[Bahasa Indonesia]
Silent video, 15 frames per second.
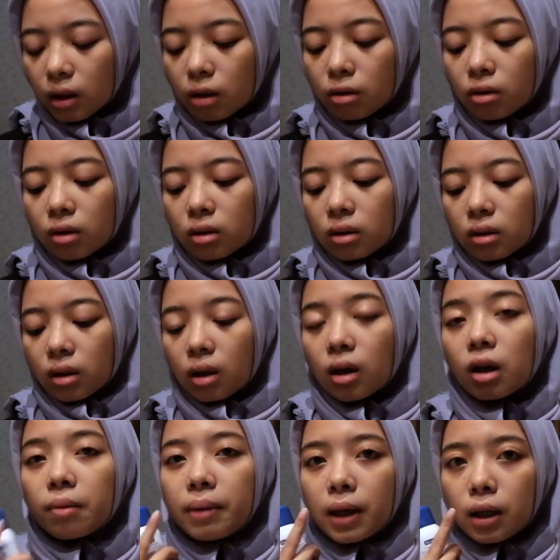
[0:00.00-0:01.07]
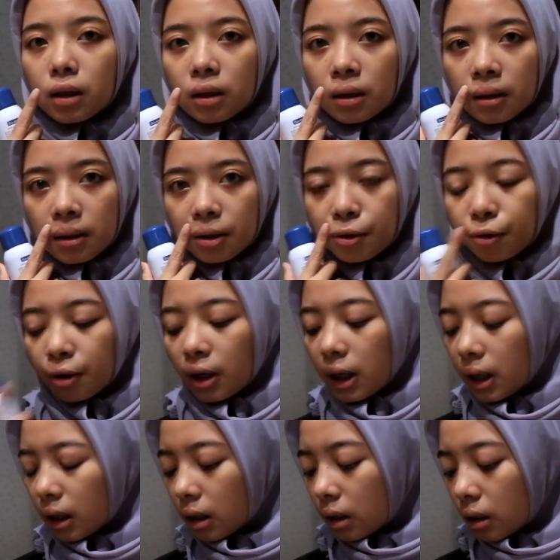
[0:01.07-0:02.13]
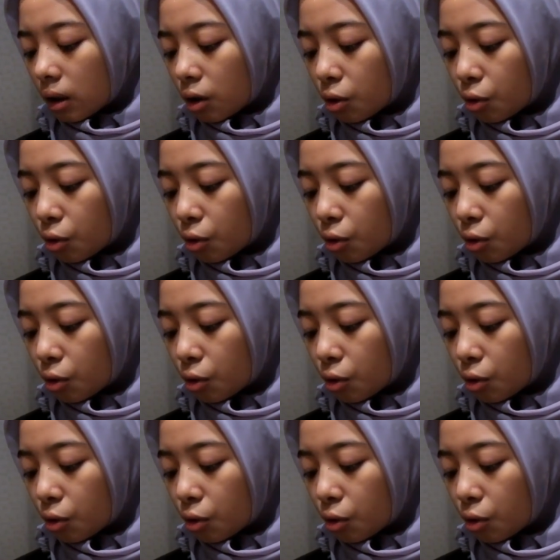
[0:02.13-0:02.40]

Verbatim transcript: terus uh, bikin cooling ke